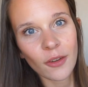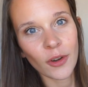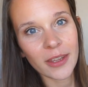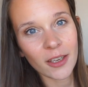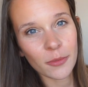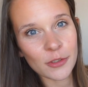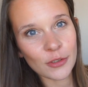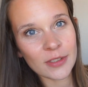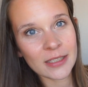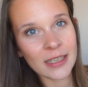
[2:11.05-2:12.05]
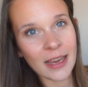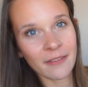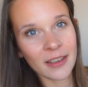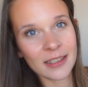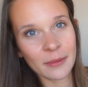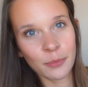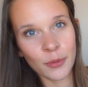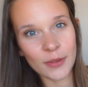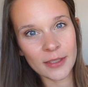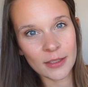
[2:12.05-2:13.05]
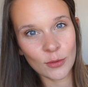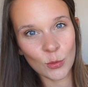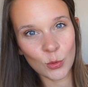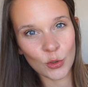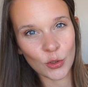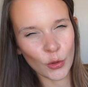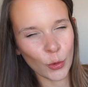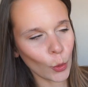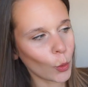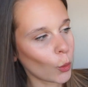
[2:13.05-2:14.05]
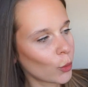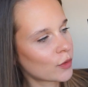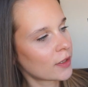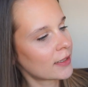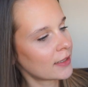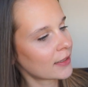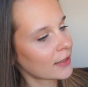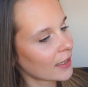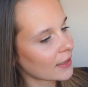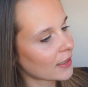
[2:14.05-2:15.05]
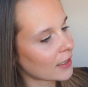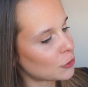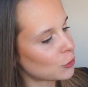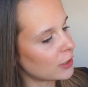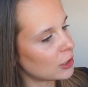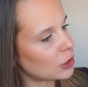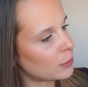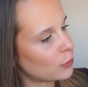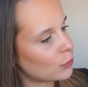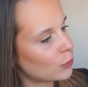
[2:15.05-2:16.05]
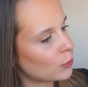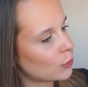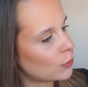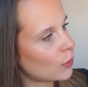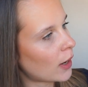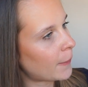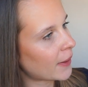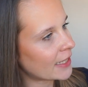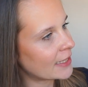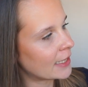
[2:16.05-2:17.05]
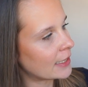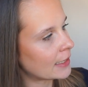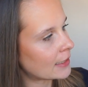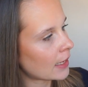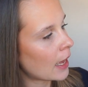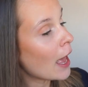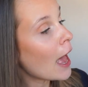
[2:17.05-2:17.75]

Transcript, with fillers: voyez comme ceci avec des petites touches de rose c'est très très joli j'ai beaucoup beaucoup apprécié les dessins